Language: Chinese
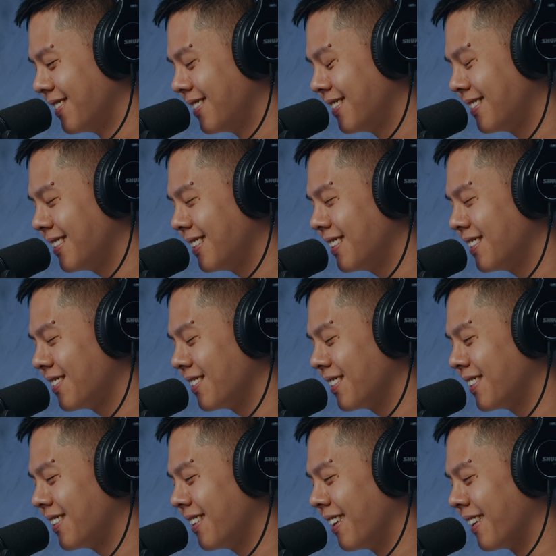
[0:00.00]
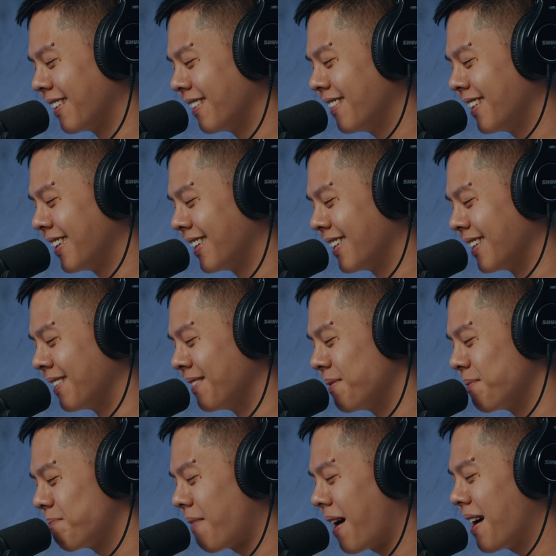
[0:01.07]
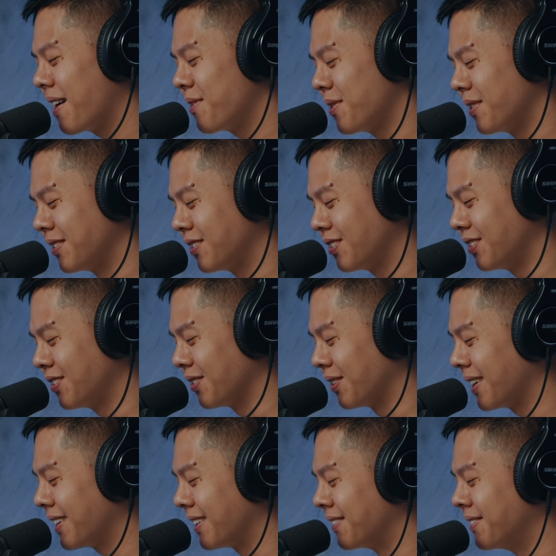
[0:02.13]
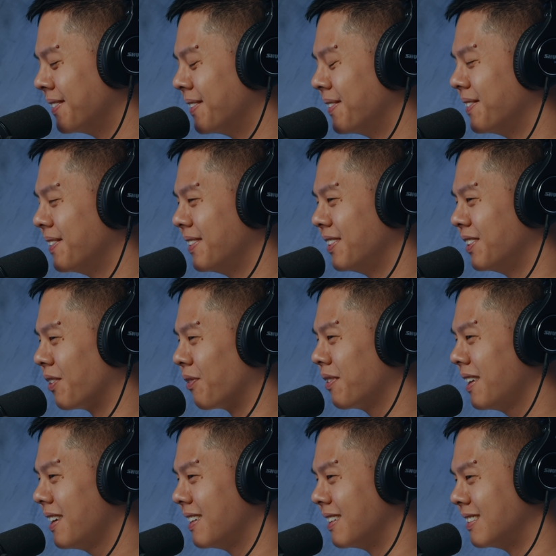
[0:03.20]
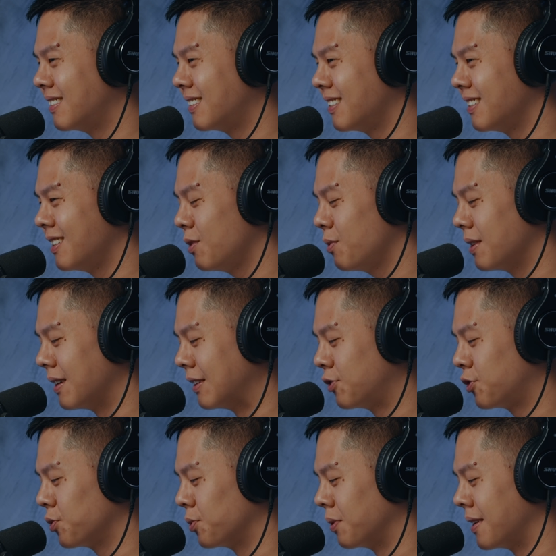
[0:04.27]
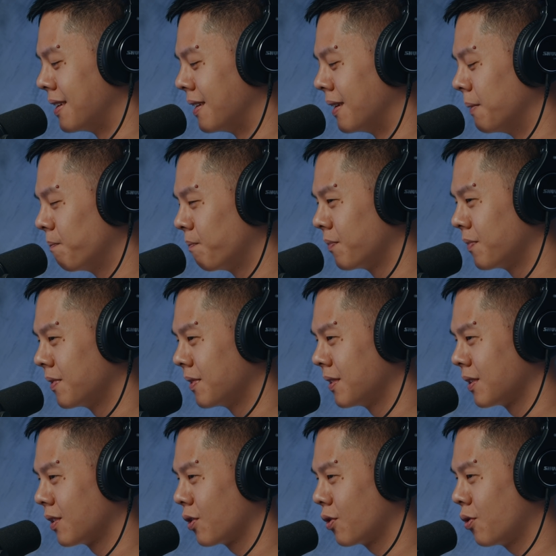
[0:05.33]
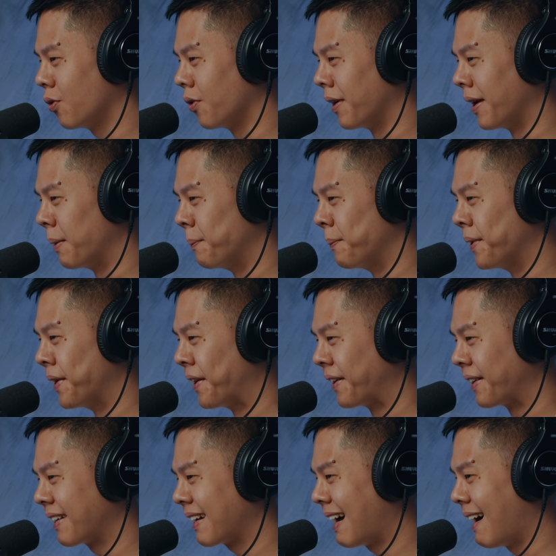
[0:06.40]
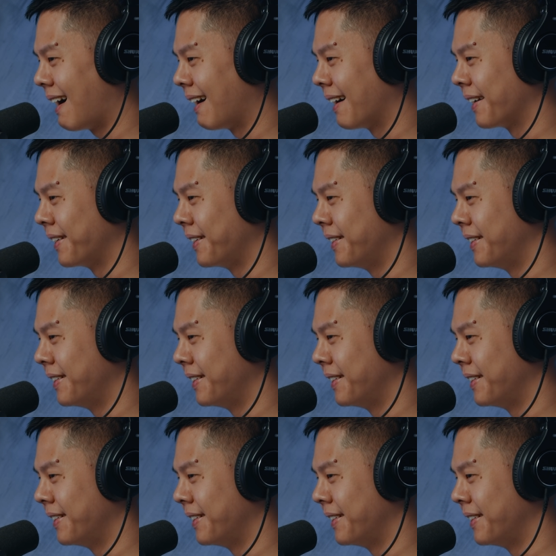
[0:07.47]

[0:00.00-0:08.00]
今天是2020年8月19号。农历7月初1，鬼门开。